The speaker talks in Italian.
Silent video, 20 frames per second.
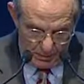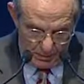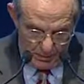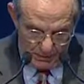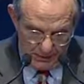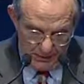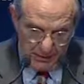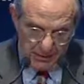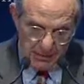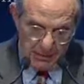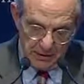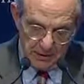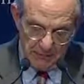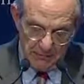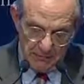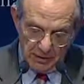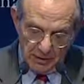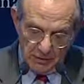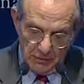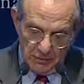Tra le
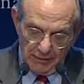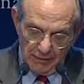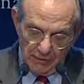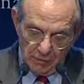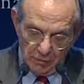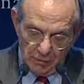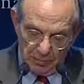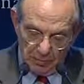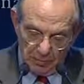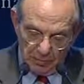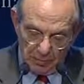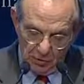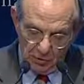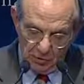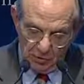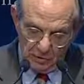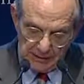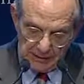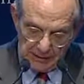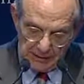iniziative del Governo per
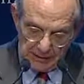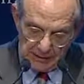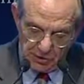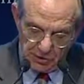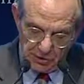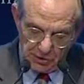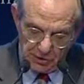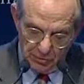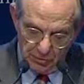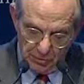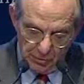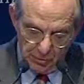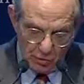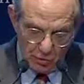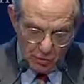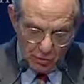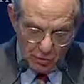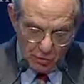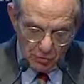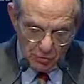migliorare la gestione dello
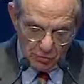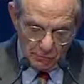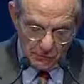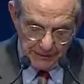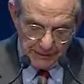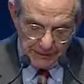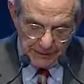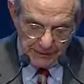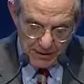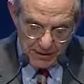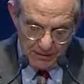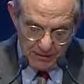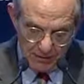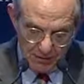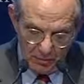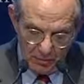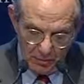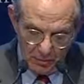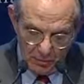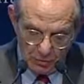stock di sofferenze
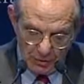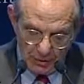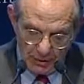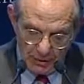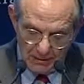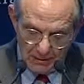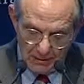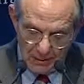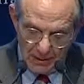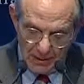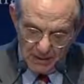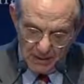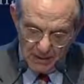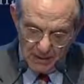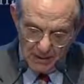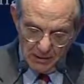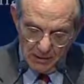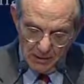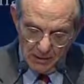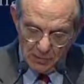vanno ricordate anche
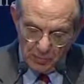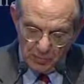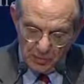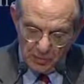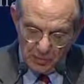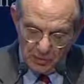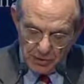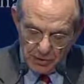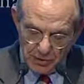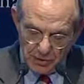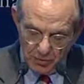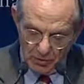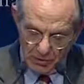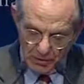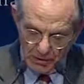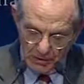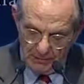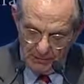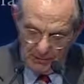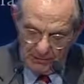le disposizioni
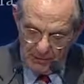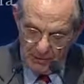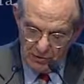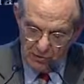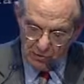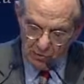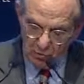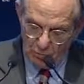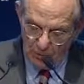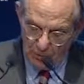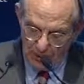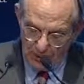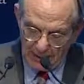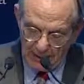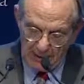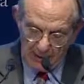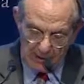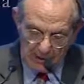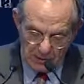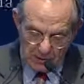che definiscono un
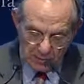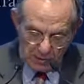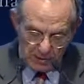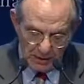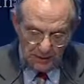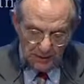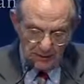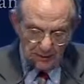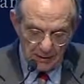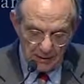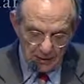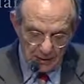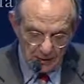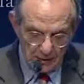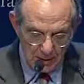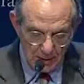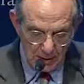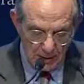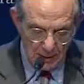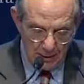meccanismo di
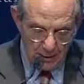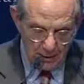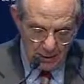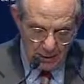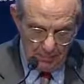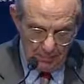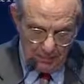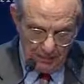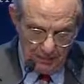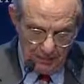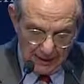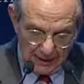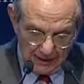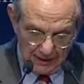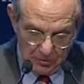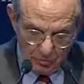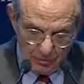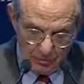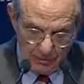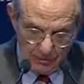garanzia per la
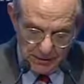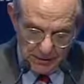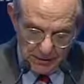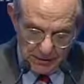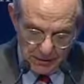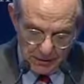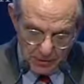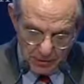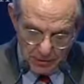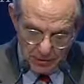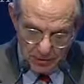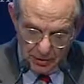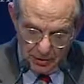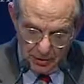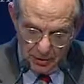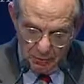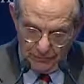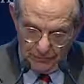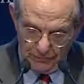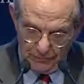cartolarizzazione delle
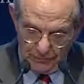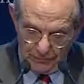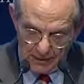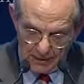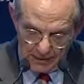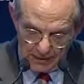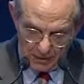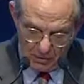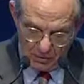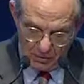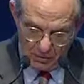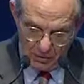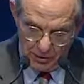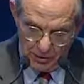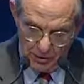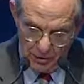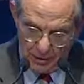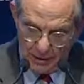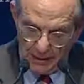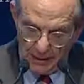sofferenze,
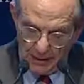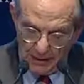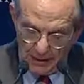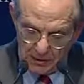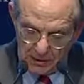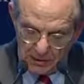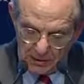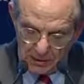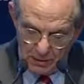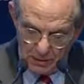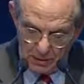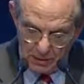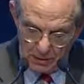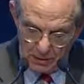cosiddetto GACS,